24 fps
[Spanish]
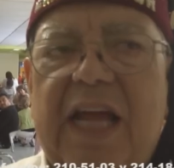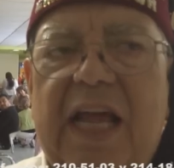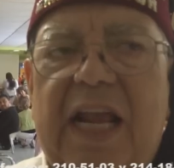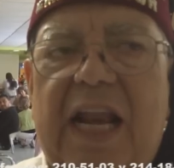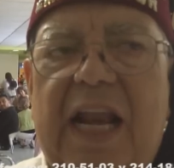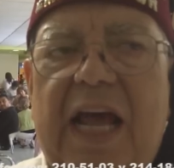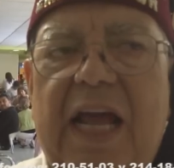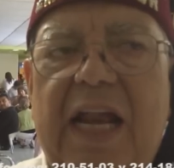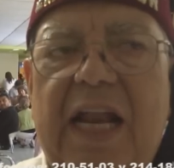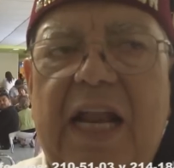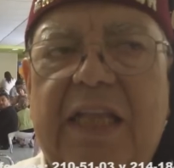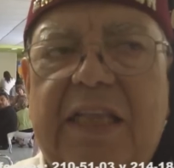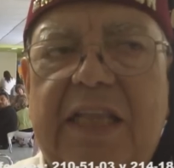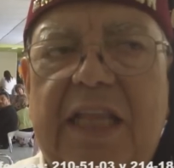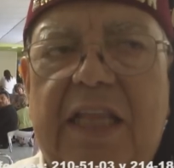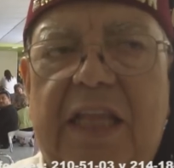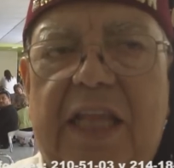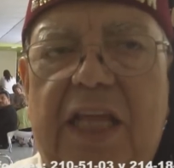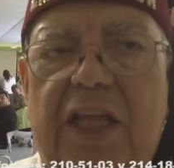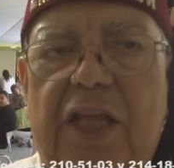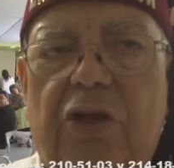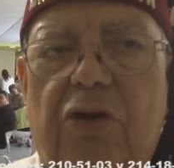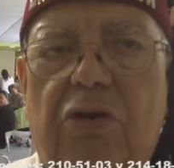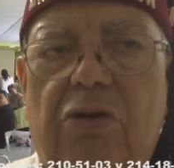que la han
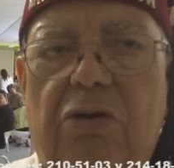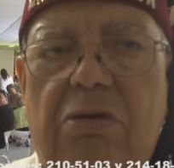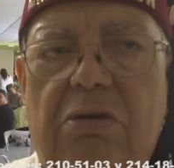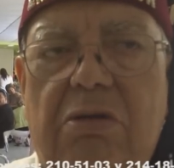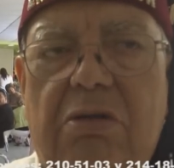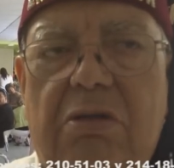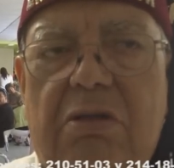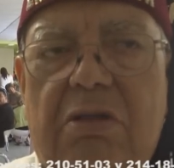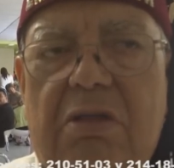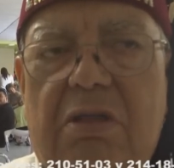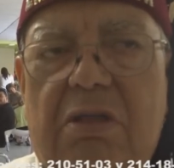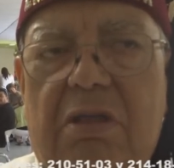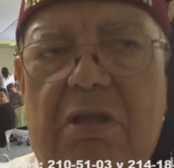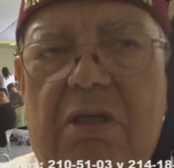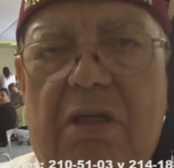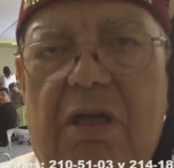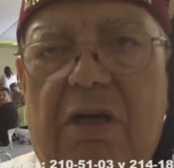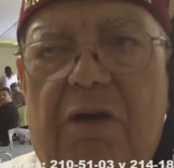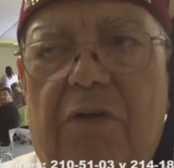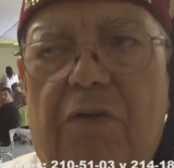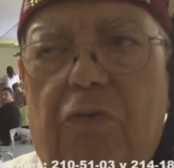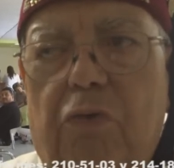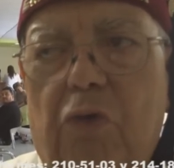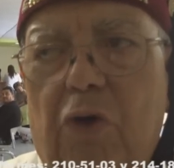atendido
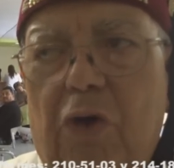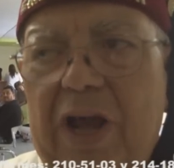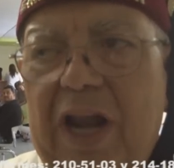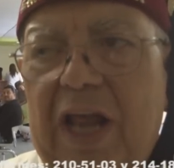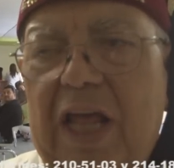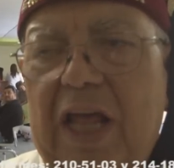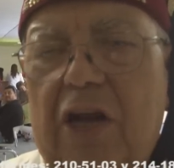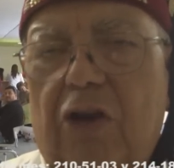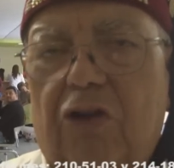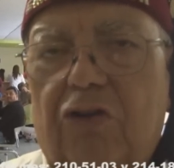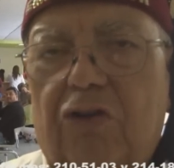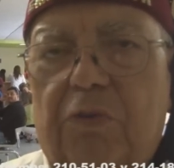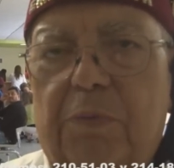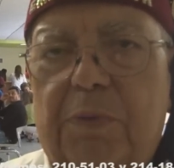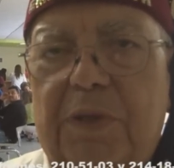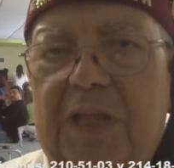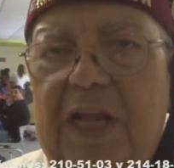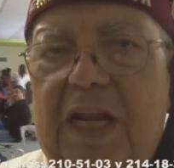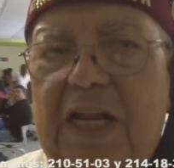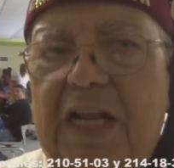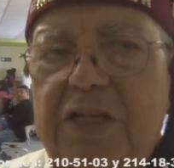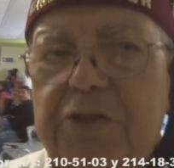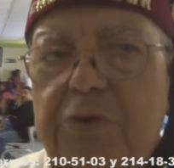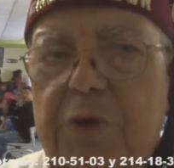fuera de los
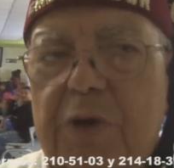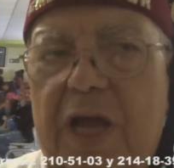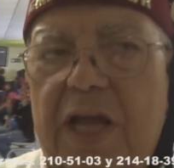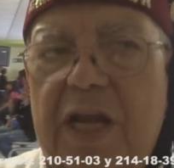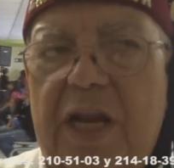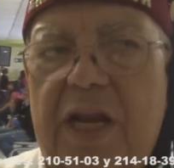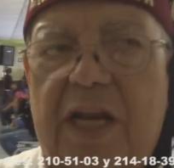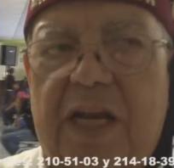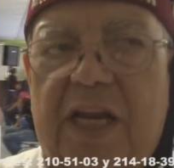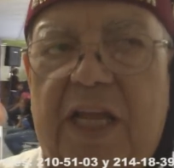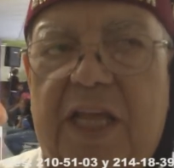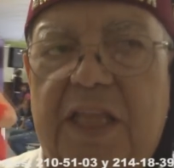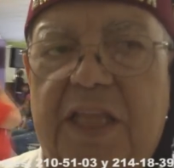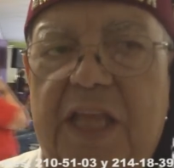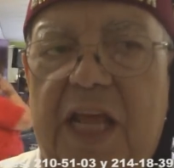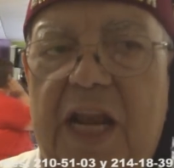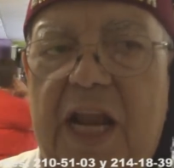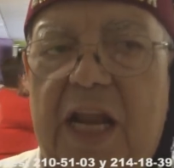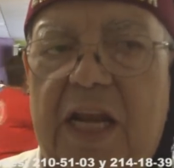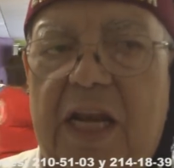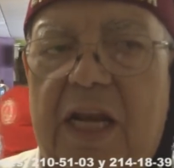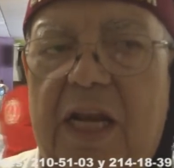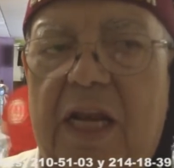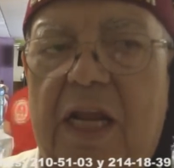hospitales Shriners, que
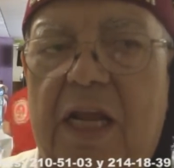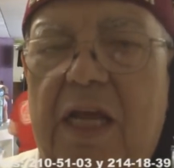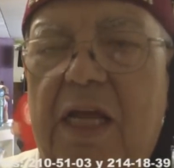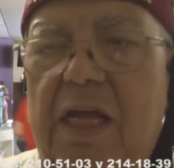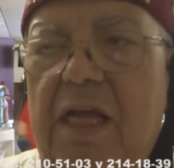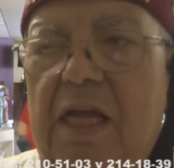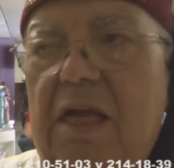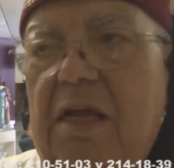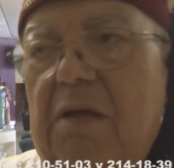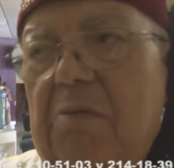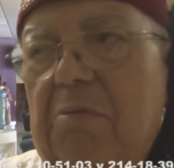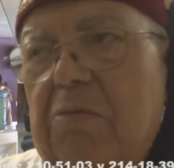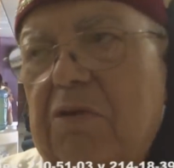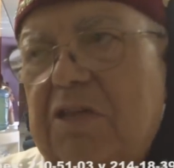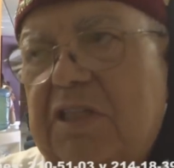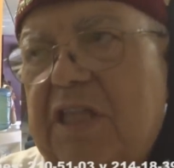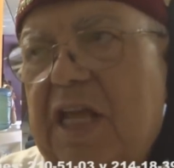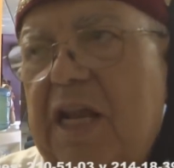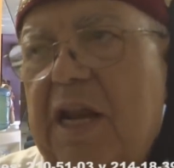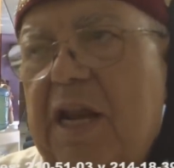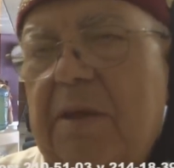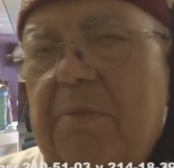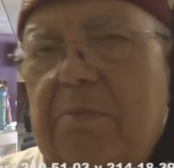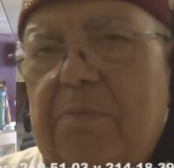tienen pues
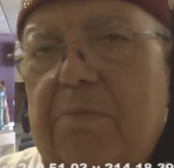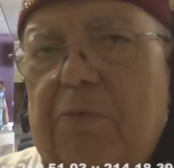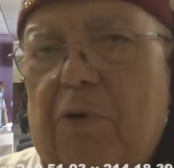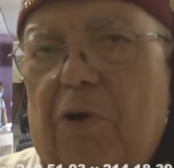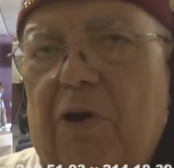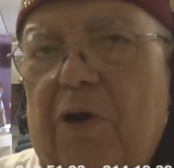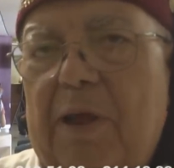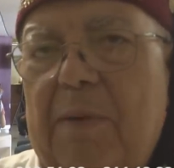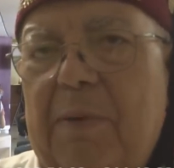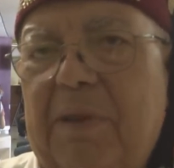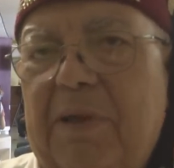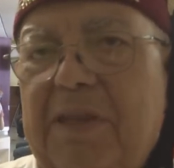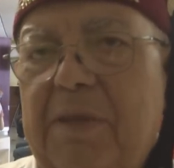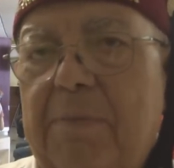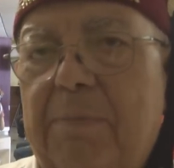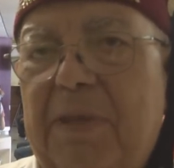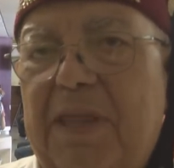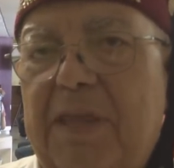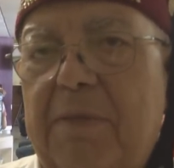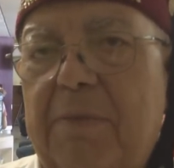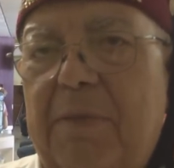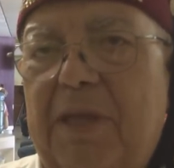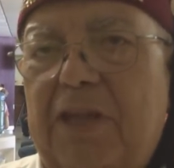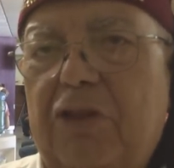tienen problemas de
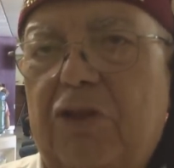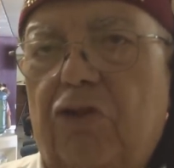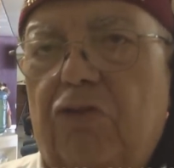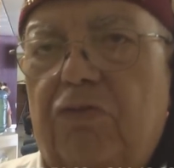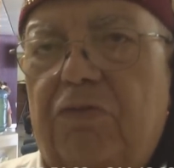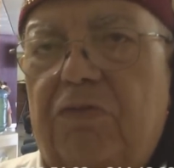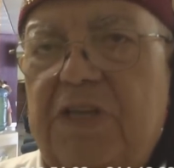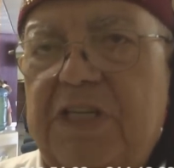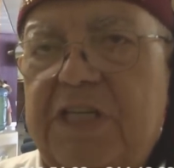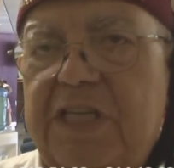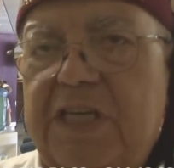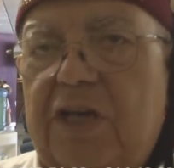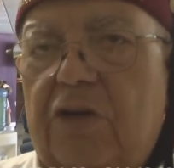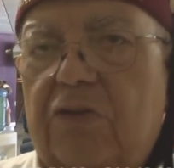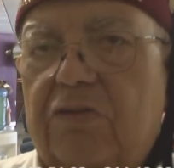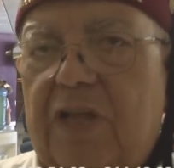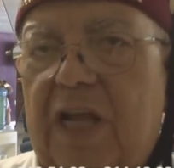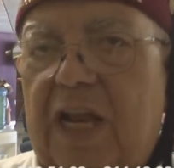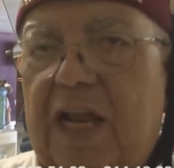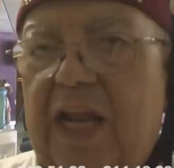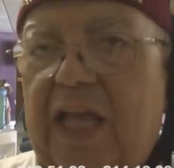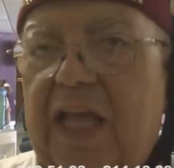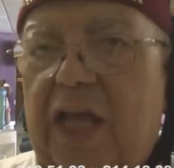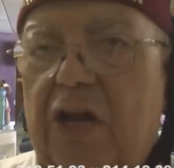impedimentos físicos
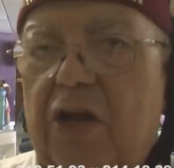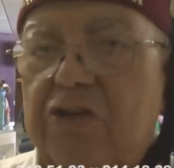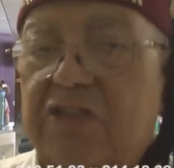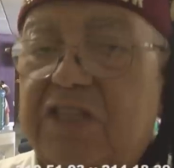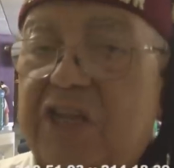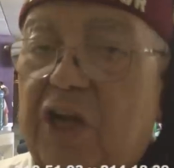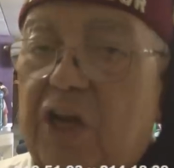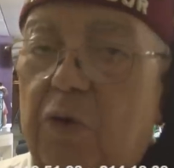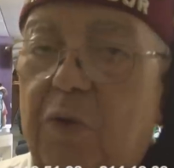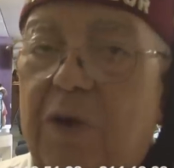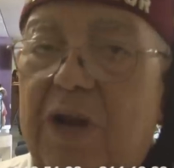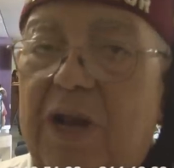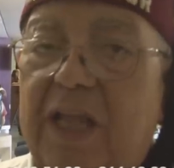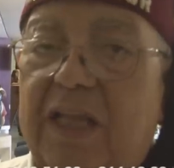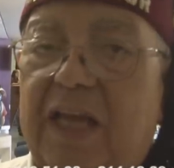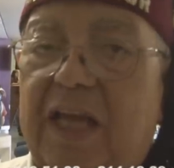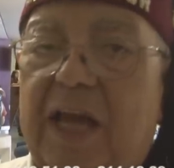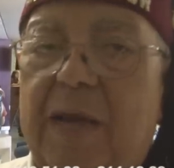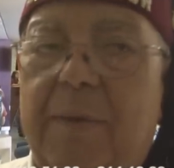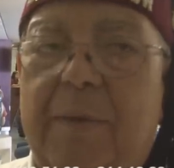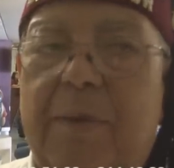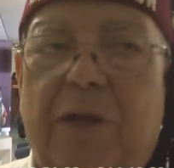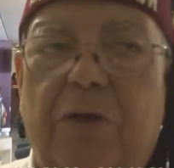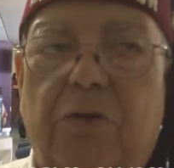que le quedaron secuelas
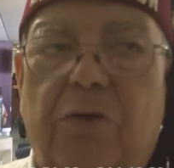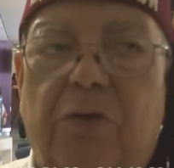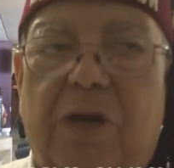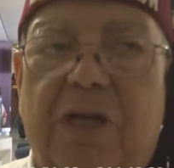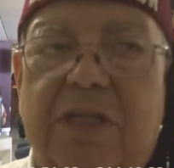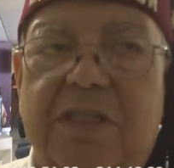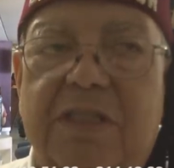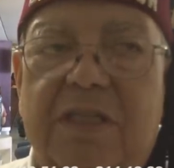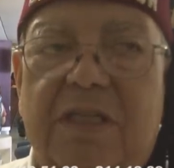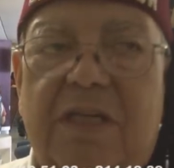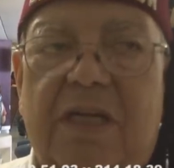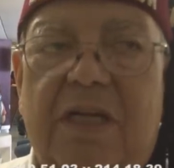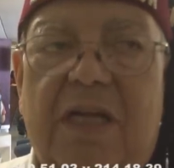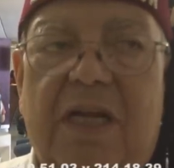de quemaduras